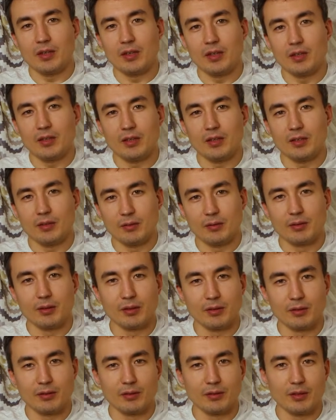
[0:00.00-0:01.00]
И
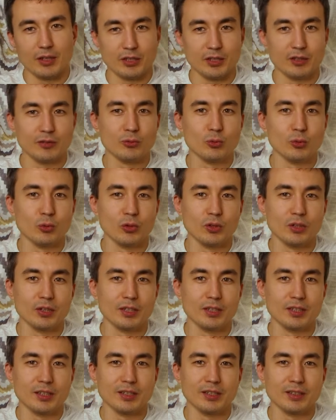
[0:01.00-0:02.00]
назову
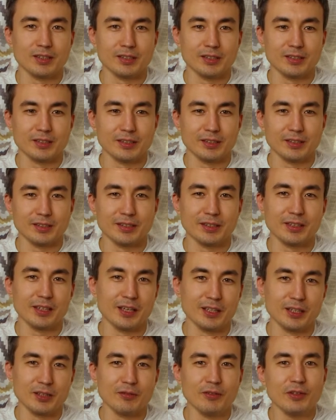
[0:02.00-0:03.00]
э,
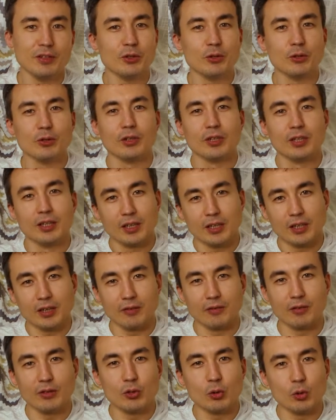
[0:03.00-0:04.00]
эти видео
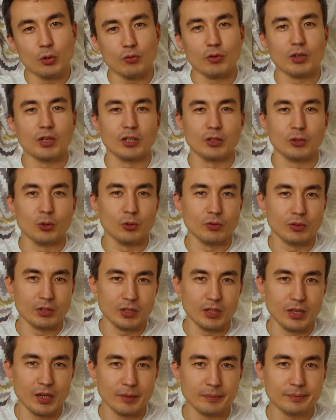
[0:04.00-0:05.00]
видео
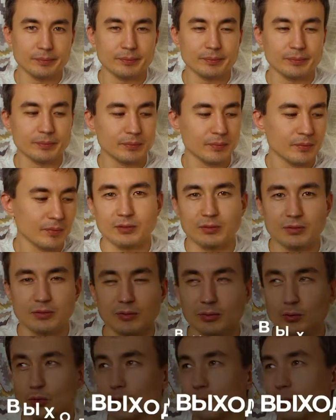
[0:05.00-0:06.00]
выходного дня.
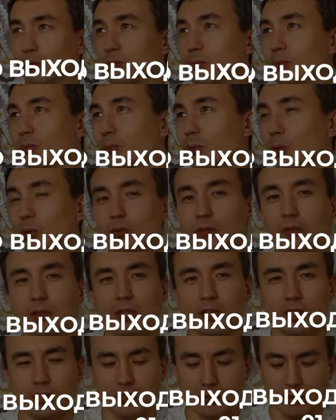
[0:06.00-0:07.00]
Уже
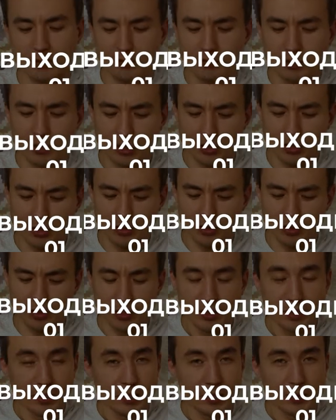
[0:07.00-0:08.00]
полдвенадцатого
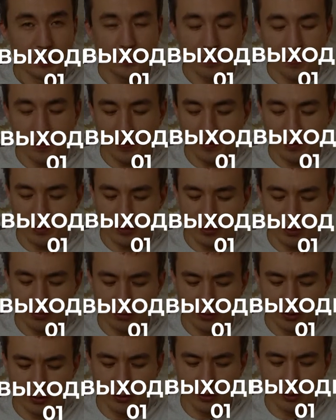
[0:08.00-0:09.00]
вечера, э,
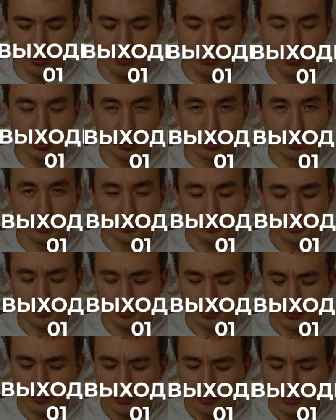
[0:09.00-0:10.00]
завтра на работу,
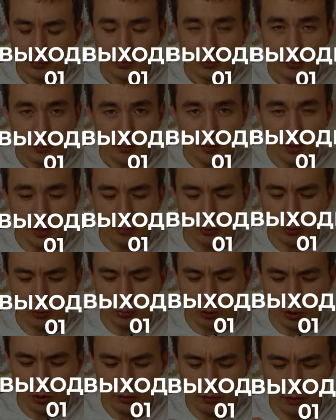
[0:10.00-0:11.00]

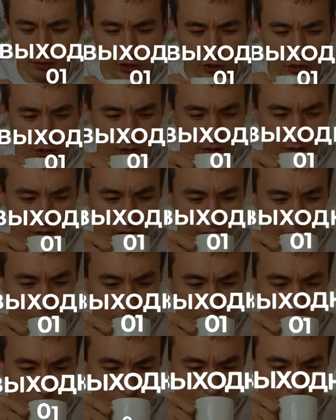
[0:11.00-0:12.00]
потом просто водички
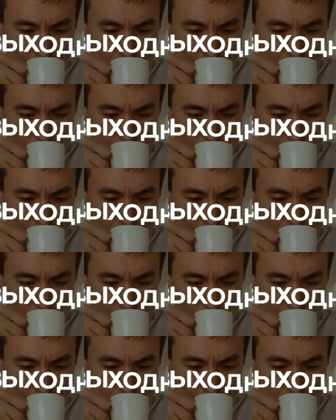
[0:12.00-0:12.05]
налил.